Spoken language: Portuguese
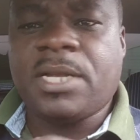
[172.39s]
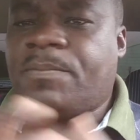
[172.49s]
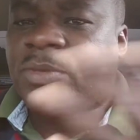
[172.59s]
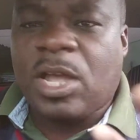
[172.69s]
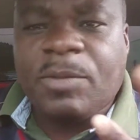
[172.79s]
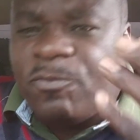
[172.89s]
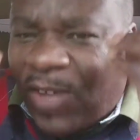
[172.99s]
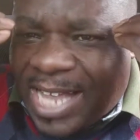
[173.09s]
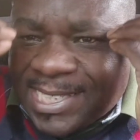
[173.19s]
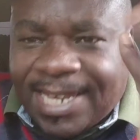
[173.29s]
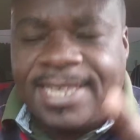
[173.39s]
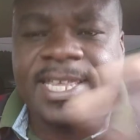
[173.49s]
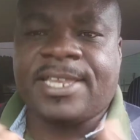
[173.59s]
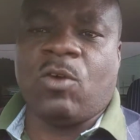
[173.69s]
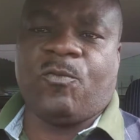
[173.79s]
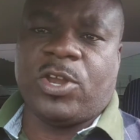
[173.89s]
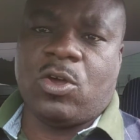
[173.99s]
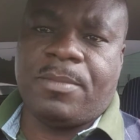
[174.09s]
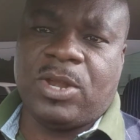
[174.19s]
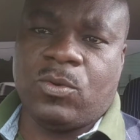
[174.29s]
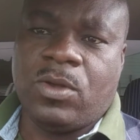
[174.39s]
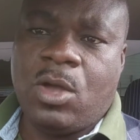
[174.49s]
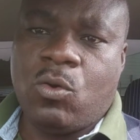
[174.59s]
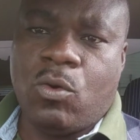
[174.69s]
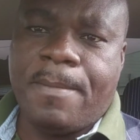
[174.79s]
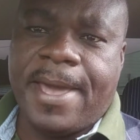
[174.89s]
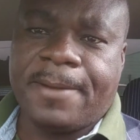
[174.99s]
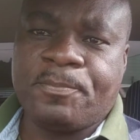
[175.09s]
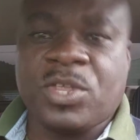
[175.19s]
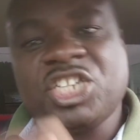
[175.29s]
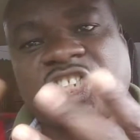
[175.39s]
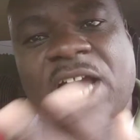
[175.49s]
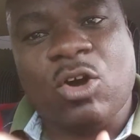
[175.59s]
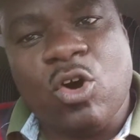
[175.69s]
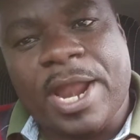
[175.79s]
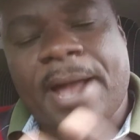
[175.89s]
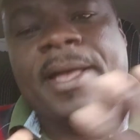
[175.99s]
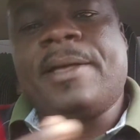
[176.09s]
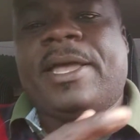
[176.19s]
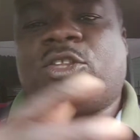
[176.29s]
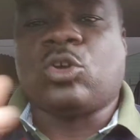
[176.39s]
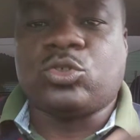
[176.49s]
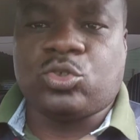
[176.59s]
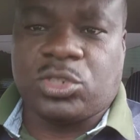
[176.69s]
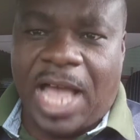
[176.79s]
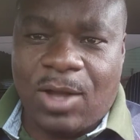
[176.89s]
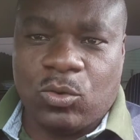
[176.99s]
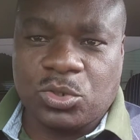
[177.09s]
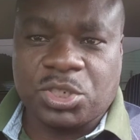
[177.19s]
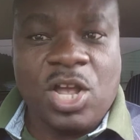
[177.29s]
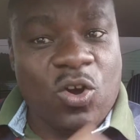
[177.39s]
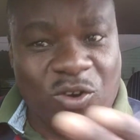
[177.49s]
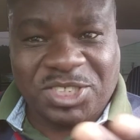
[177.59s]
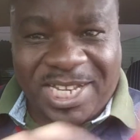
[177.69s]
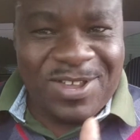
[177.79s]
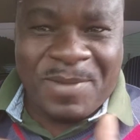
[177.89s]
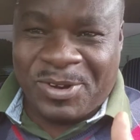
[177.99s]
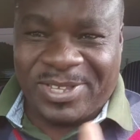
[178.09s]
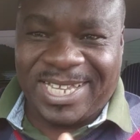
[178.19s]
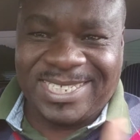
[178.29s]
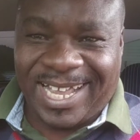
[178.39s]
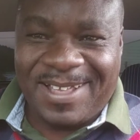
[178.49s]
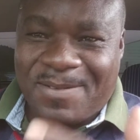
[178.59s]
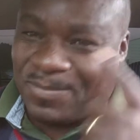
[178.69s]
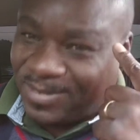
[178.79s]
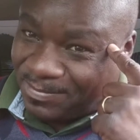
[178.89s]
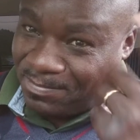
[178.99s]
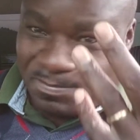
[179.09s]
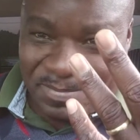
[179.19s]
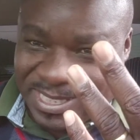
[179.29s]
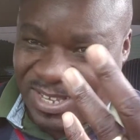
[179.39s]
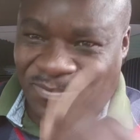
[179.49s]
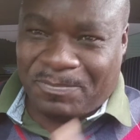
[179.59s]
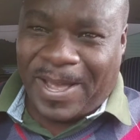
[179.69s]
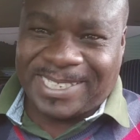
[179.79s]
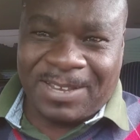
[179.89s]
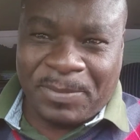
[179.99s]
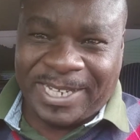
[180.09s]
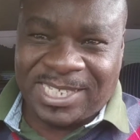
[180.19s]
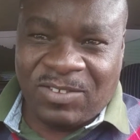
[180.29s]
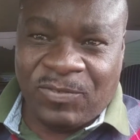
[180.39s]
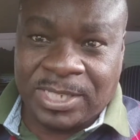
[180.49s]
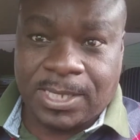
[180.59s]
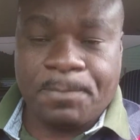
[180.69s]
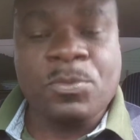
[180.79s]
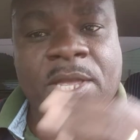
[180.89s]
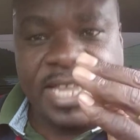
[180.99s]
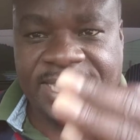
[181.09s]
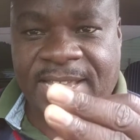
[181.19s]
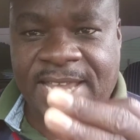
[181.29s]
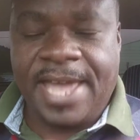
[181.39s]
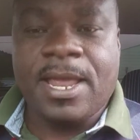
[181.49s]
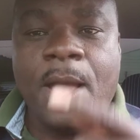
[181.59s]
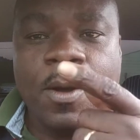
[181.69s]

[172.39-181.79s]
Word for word: Então é fácil entender o fenômeno Uber, que está agora em todos os ângulos. Hoje li uma notícia que parece, parece difícil de entender.